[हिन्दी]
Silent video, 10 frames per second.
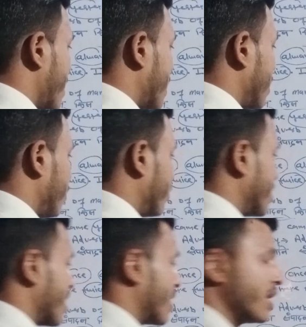बैडली हो
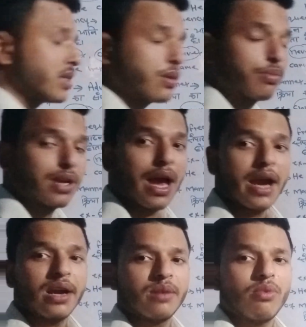जाएगा ये सब क्या
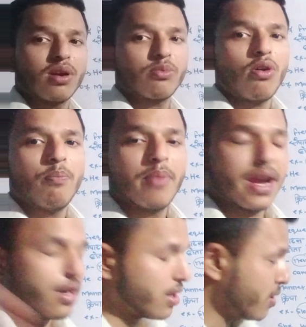है एडवर्ब ऑफ
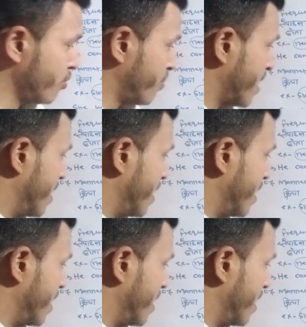मैनर के रूप है